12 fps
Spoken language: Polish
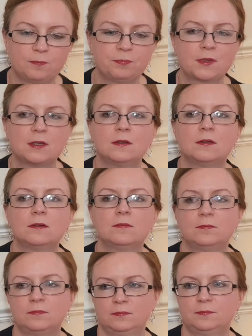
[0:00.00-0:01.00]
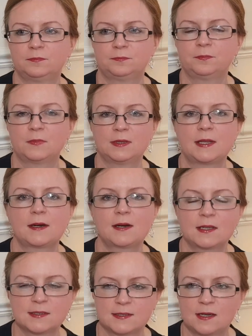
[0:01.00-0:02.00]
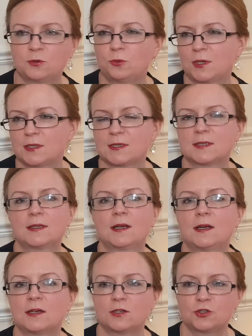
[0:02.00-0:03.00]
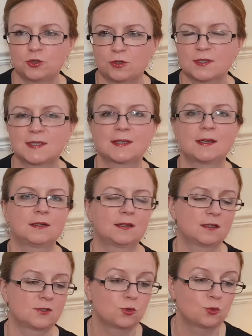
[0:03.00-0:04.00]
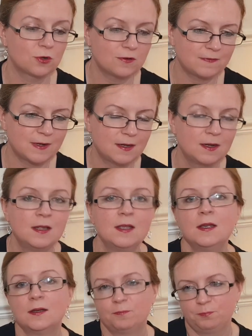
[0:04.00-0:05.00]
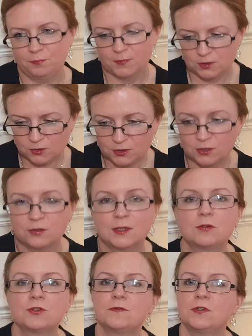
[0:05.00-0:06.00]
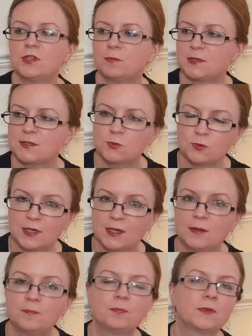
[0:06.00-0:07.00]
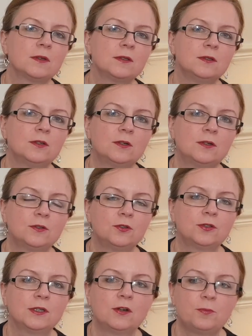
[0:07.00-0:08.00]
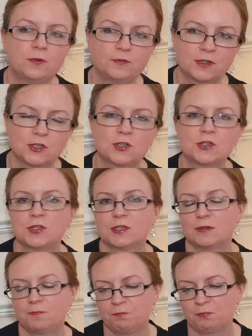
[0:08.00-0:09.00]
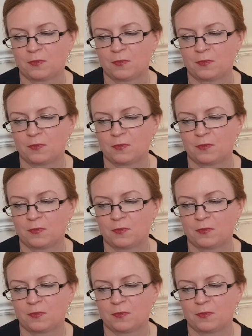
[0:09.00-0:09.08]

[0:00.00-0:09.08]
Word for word: y, narracja, która jest taka szorstka, taka surowa. No i ona oczywiście pasuje do, do tej opowieści